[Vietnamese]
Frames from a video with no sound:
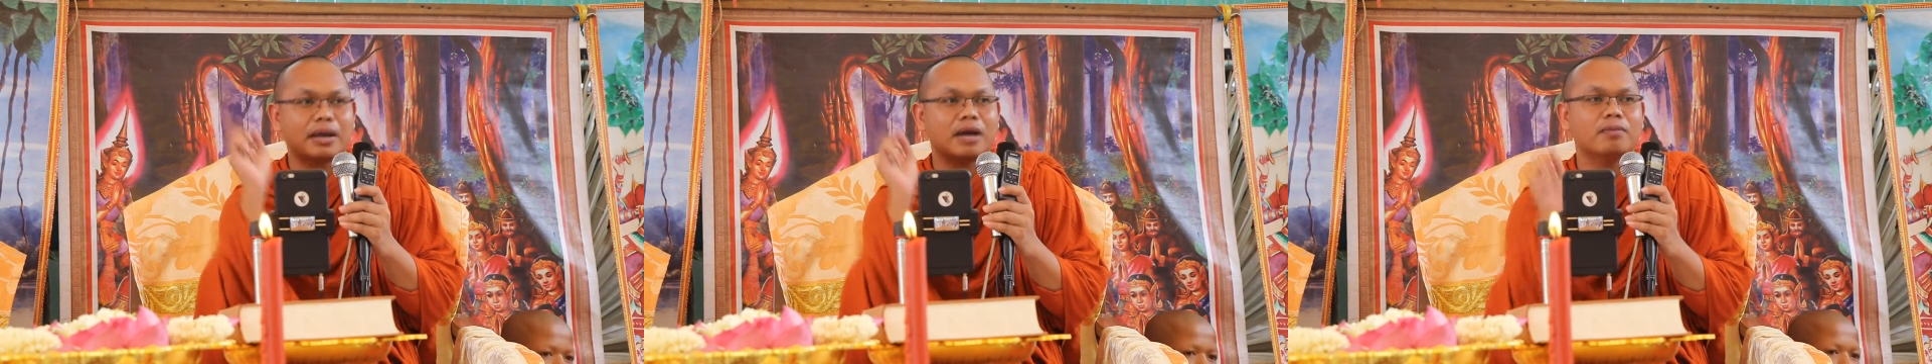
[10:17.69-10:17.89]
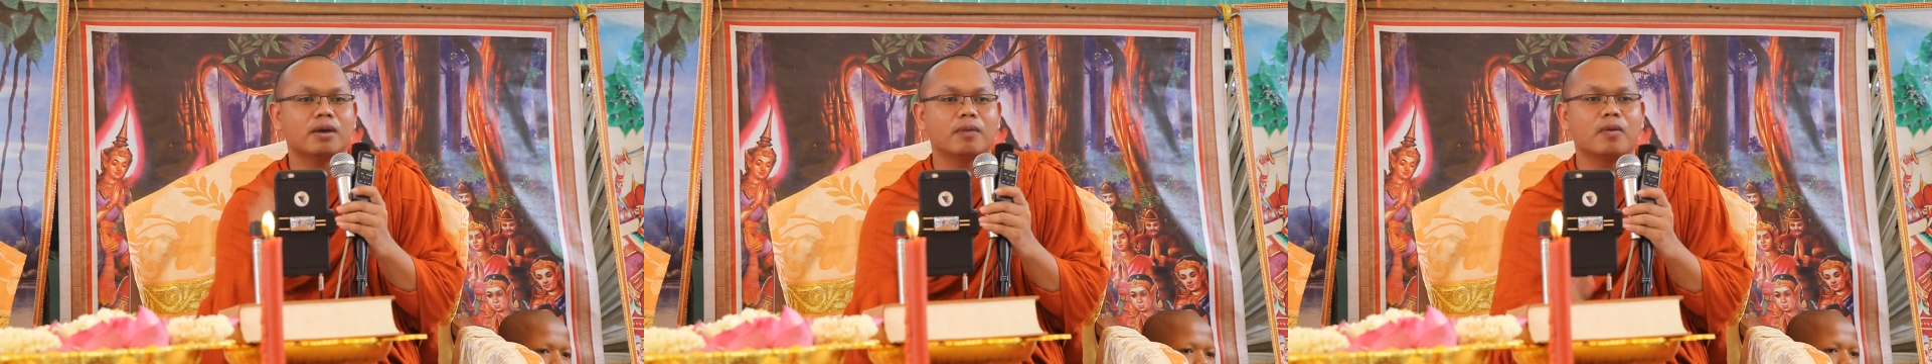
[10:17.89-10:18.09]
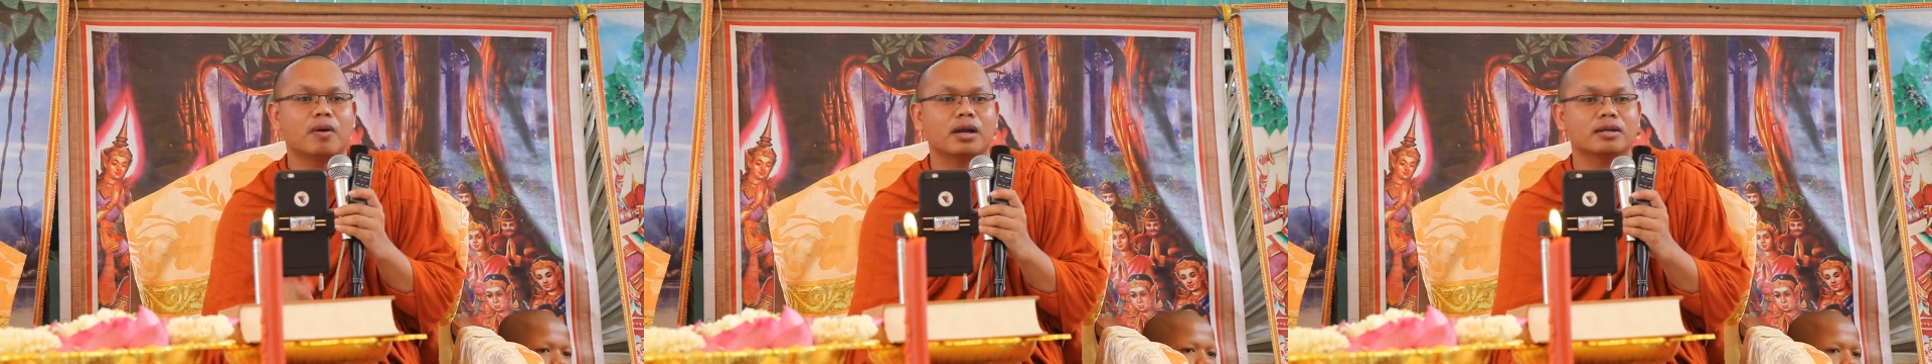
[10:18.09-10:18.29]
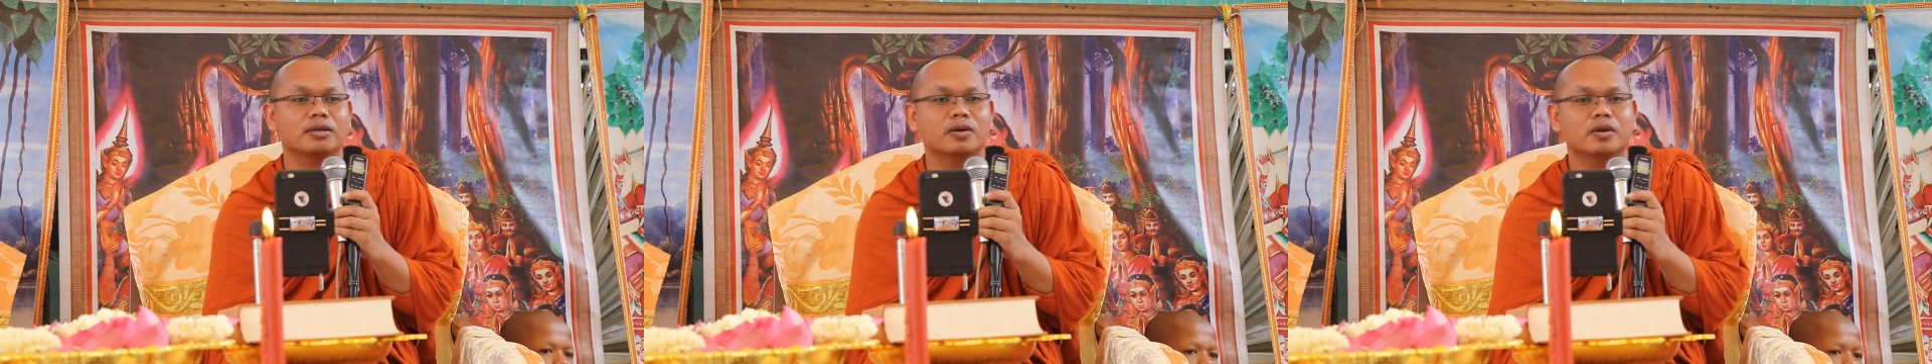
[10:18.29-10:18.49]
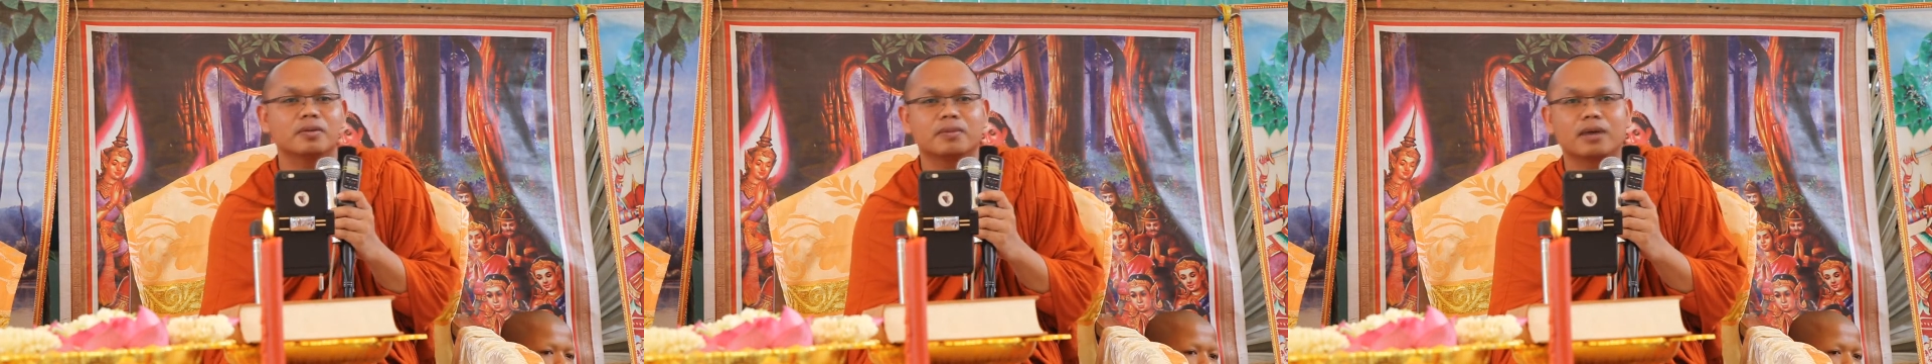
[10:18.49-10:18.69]
bao mà vót
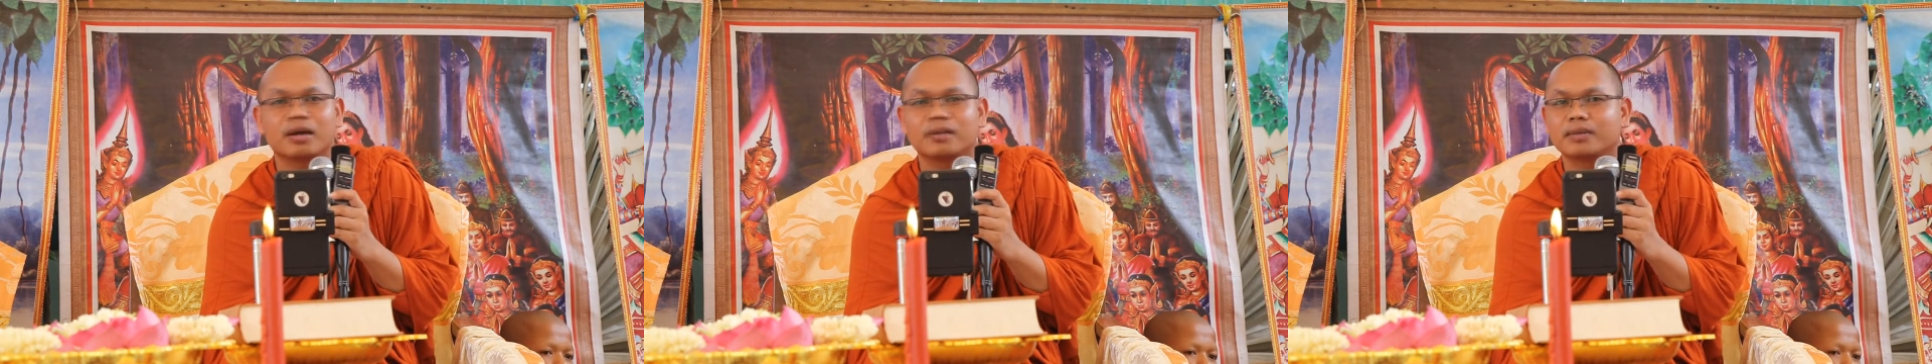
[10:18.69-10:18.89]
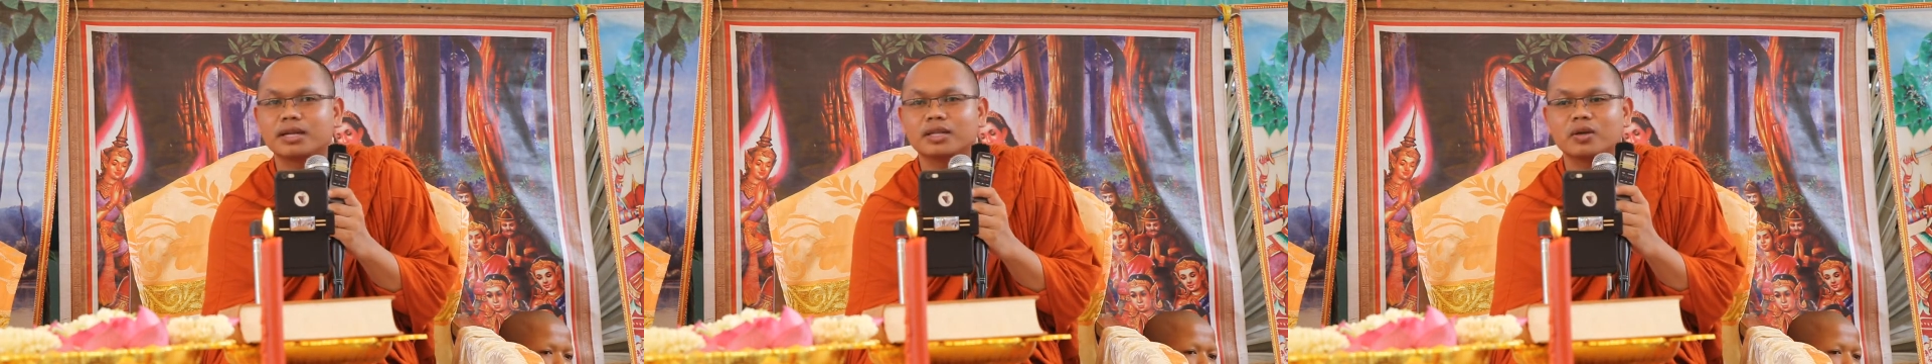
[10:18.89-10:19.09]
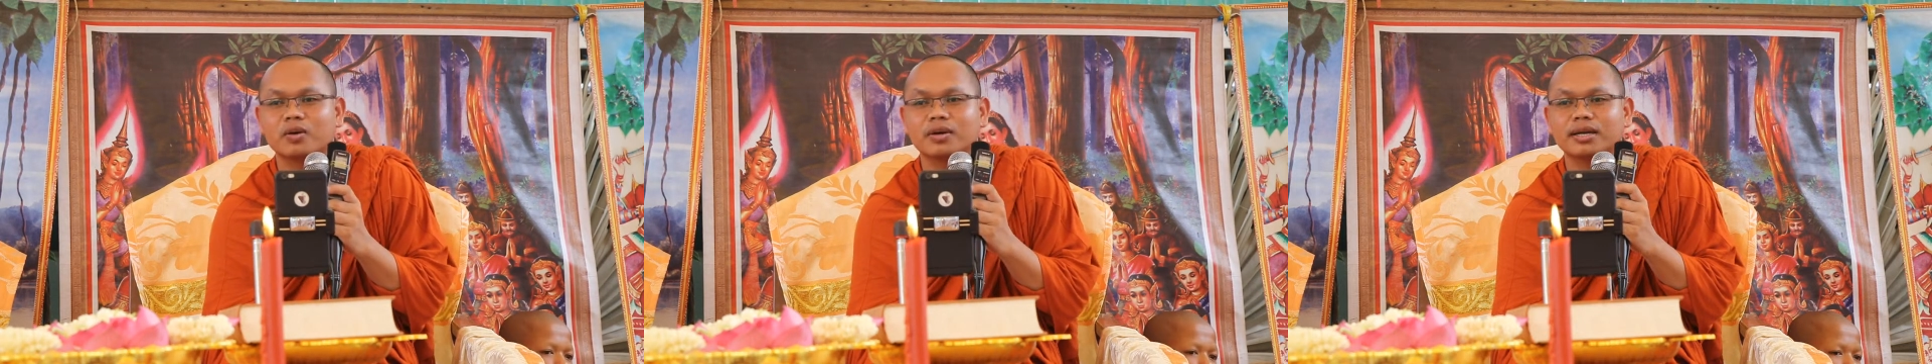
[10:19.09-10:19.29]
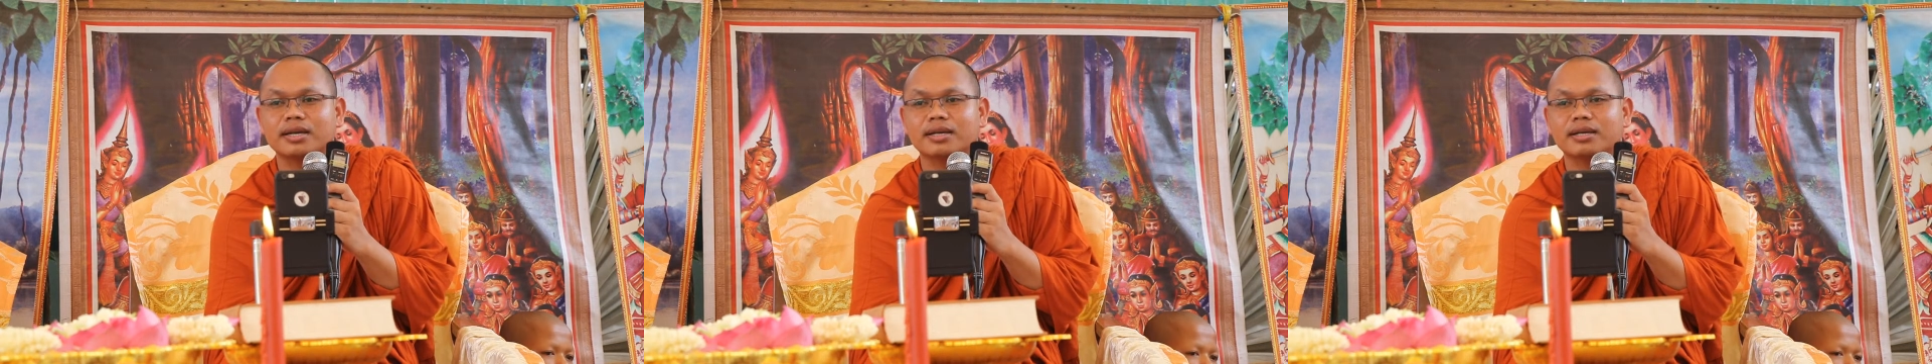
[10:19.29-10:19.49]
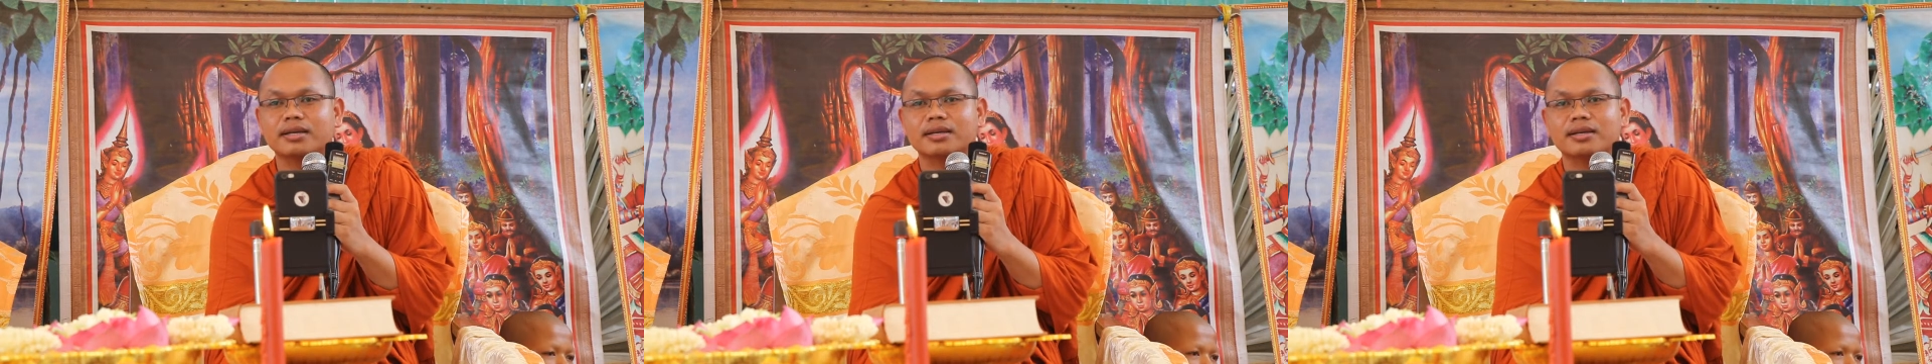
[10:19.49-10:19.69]
nhom ăn miền tộc ấy